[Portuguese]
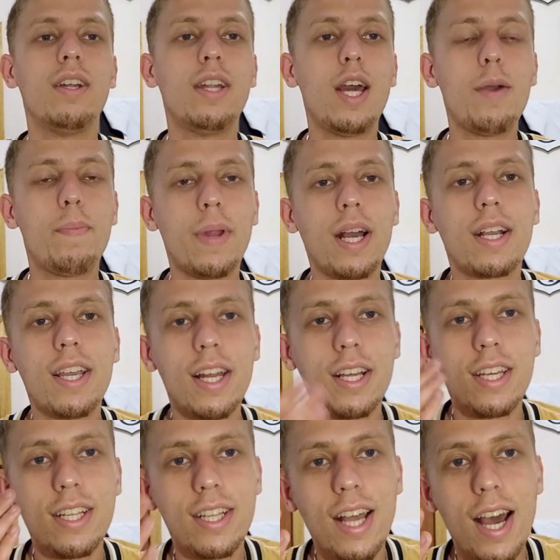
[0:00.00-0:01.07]
né, para aquele
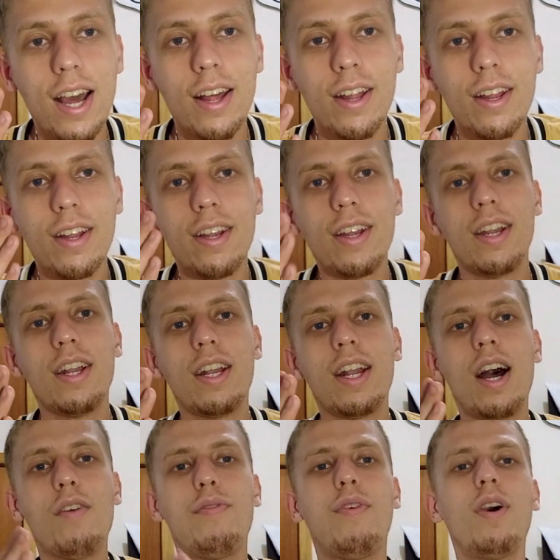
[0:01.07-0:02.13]
que está
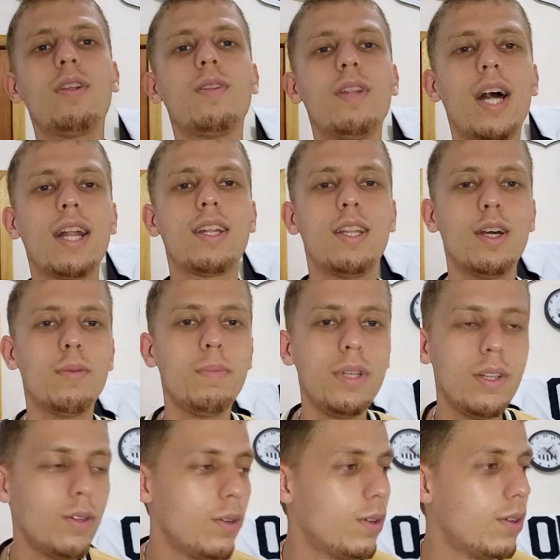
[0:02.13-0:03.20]
na foto da thumb
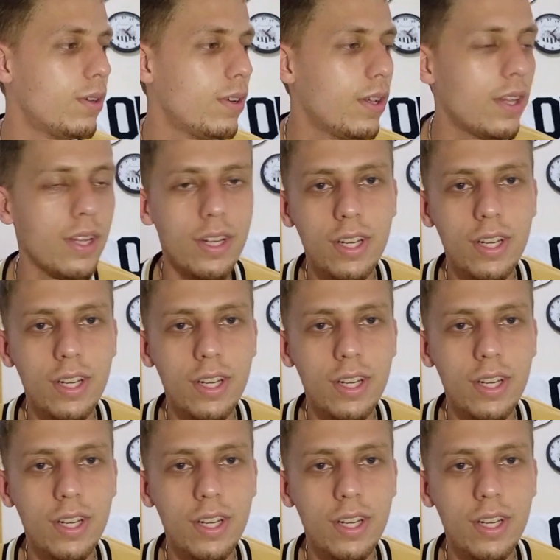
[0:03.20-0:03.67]
do,